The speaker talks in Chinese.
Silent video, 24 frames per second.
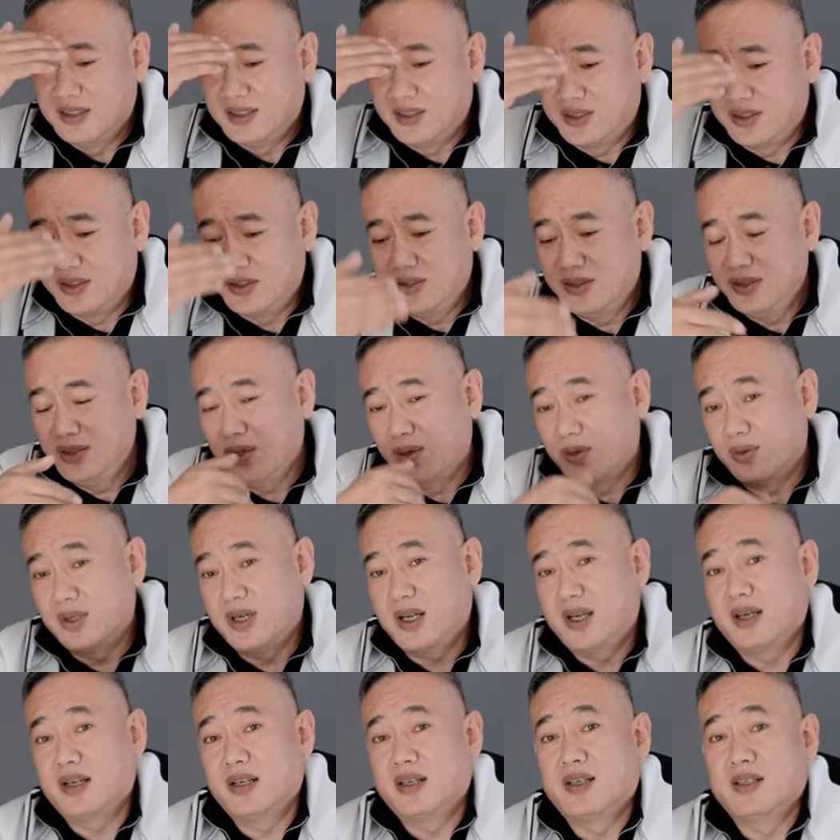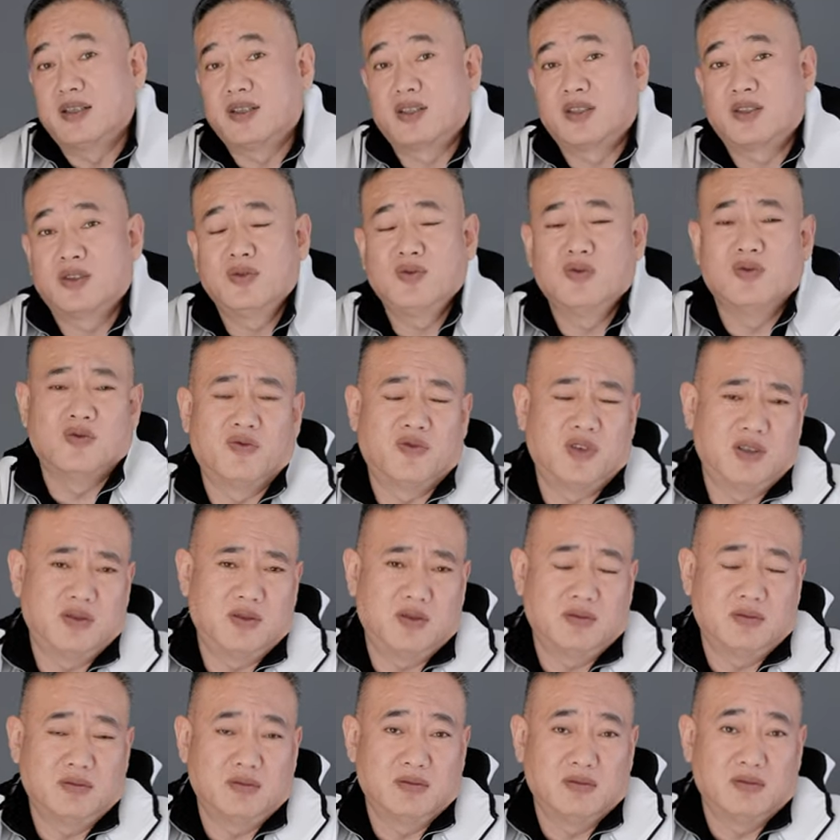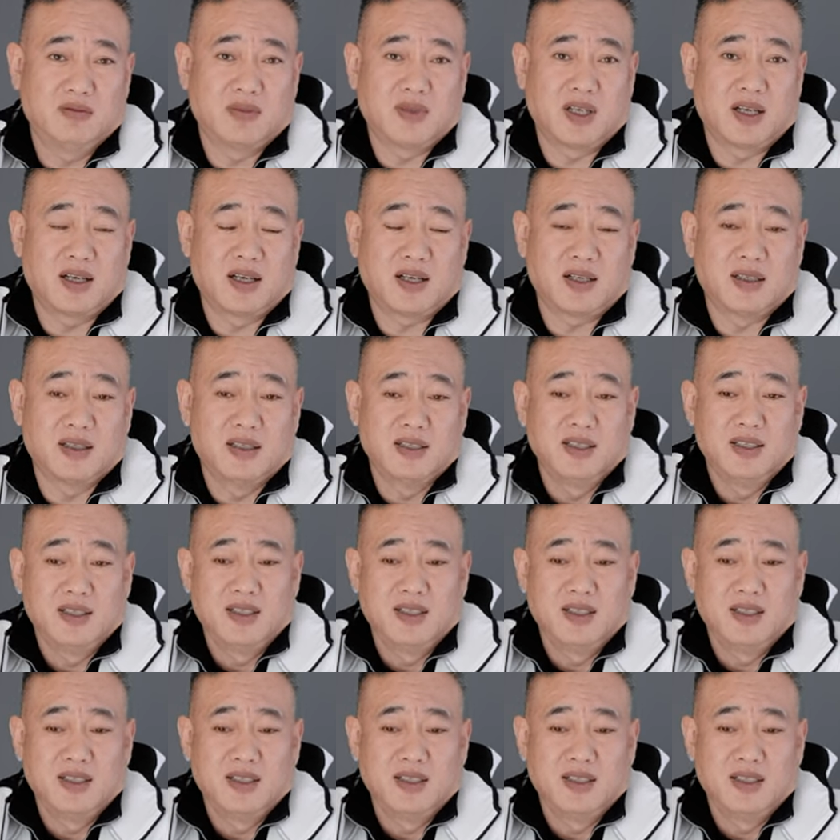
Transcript: 只有这个十分钟啊，